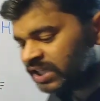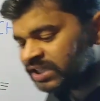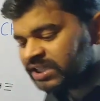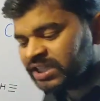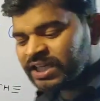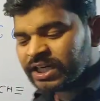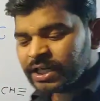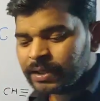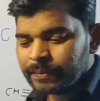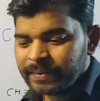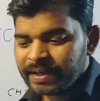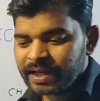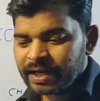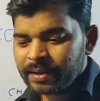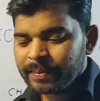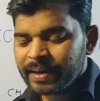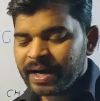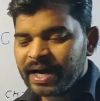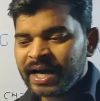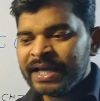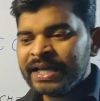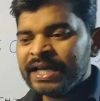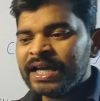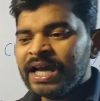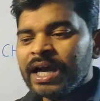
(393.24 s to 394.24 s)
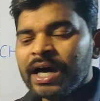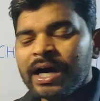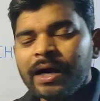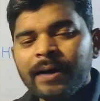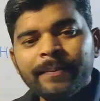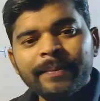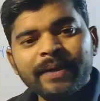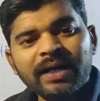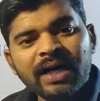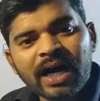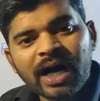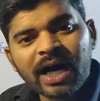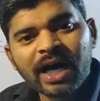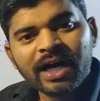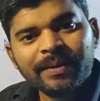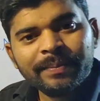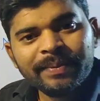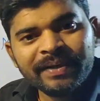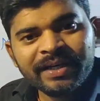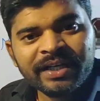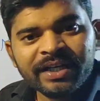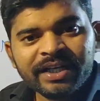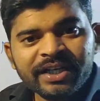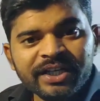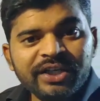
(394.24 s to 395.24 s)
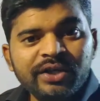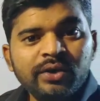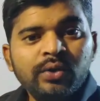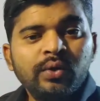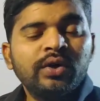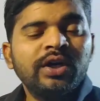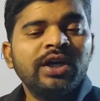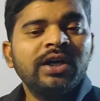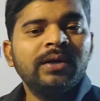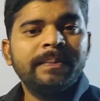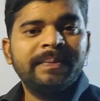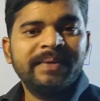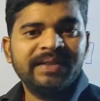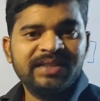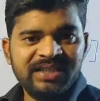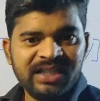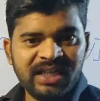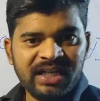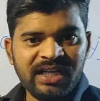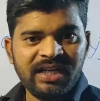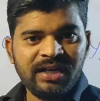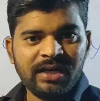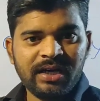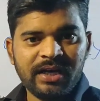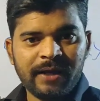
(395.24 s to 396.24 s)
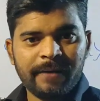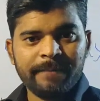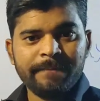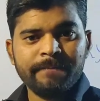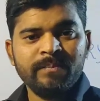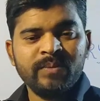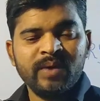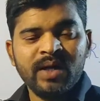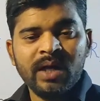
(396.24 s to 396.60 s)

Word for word: धीरे धीरे मेरे भाई हम कार्बनिक यौगिक पे चलेंगे